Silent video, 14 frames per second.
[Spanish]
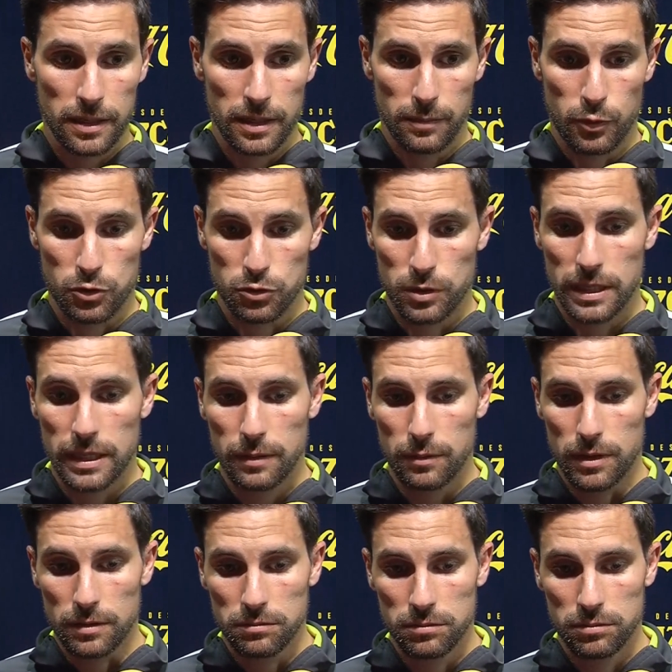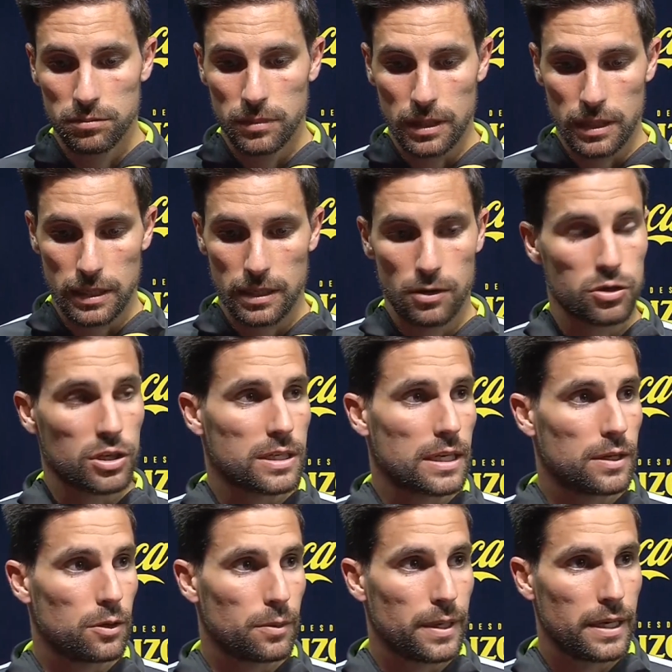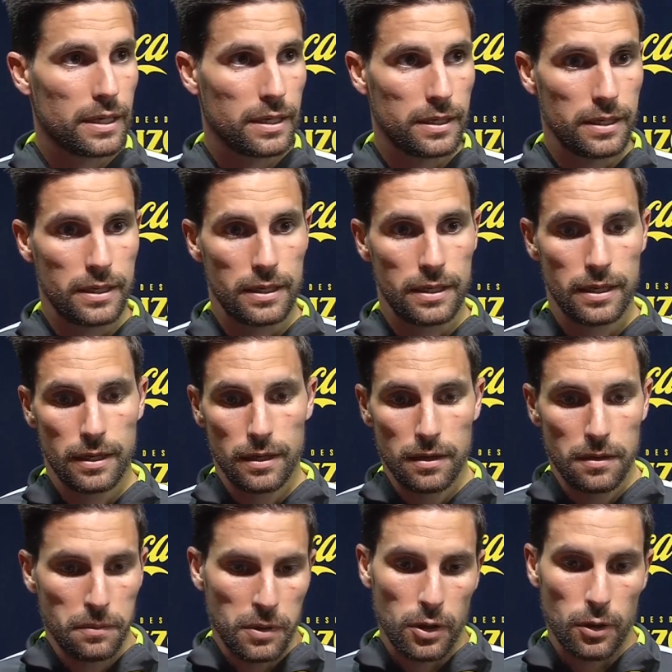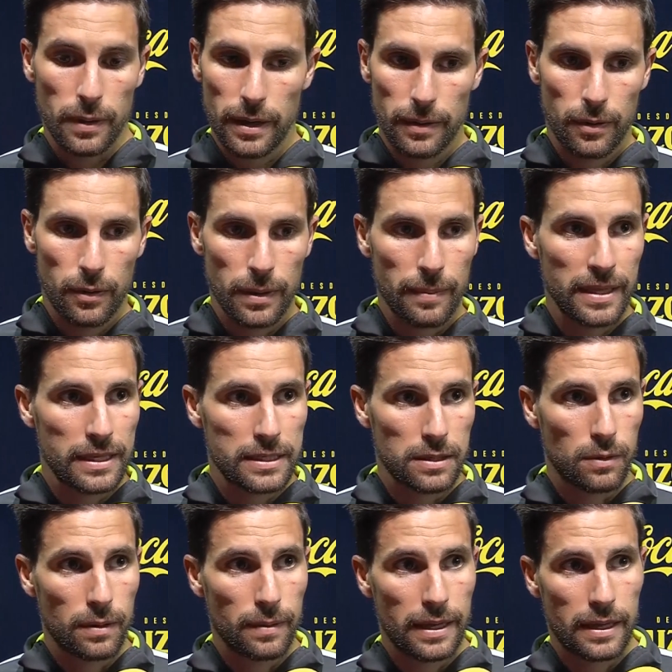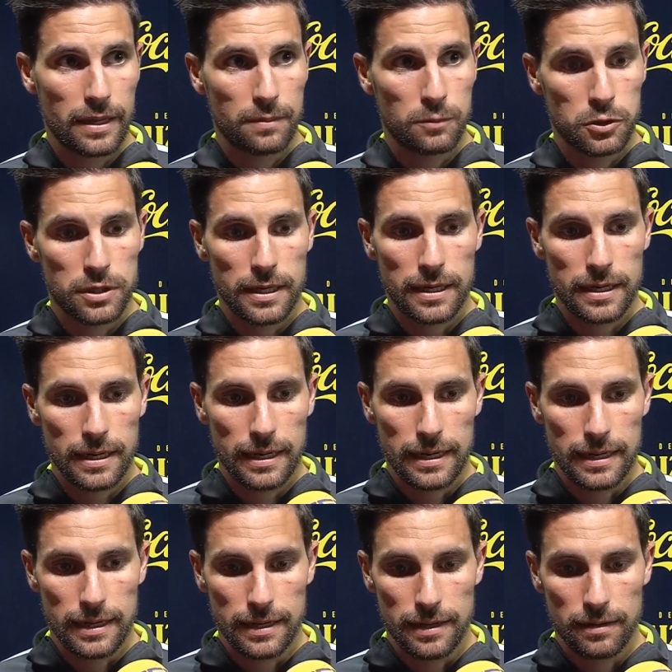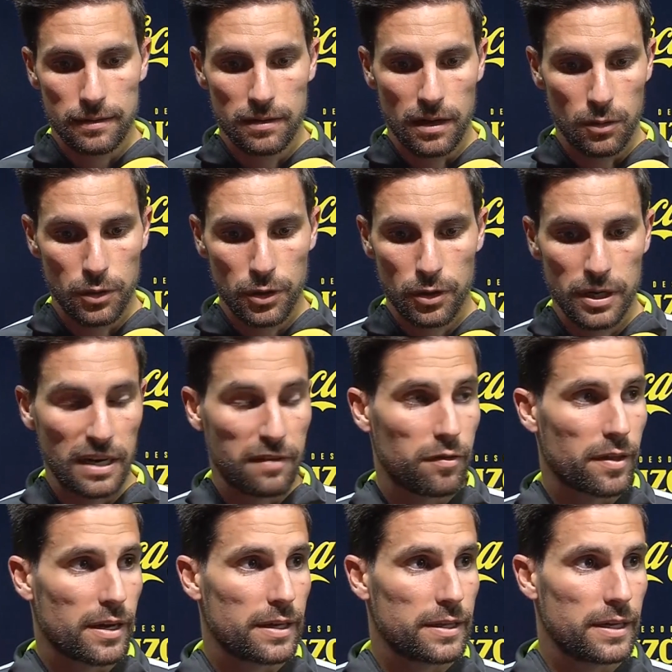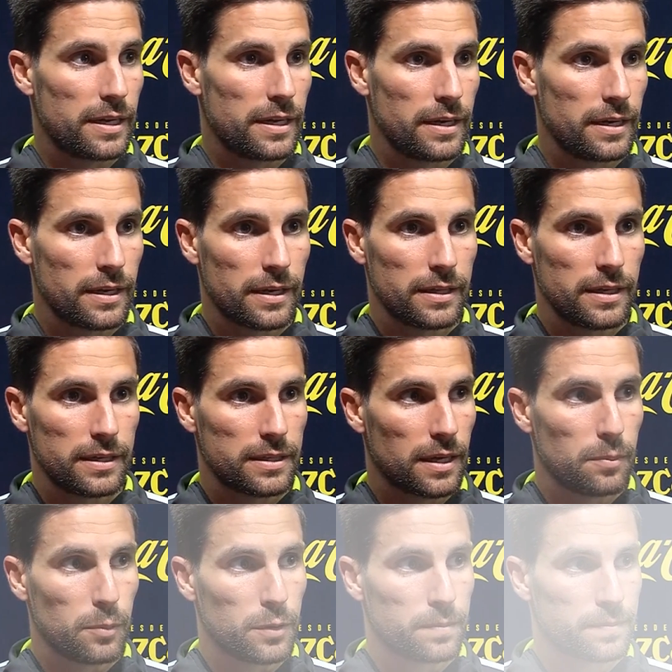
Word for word: y por suerte, bueno, eh, nos ha salido bien y obviamente se vuelve a demostrar la, unión y la fuerza que tiene, que tiene este equipo.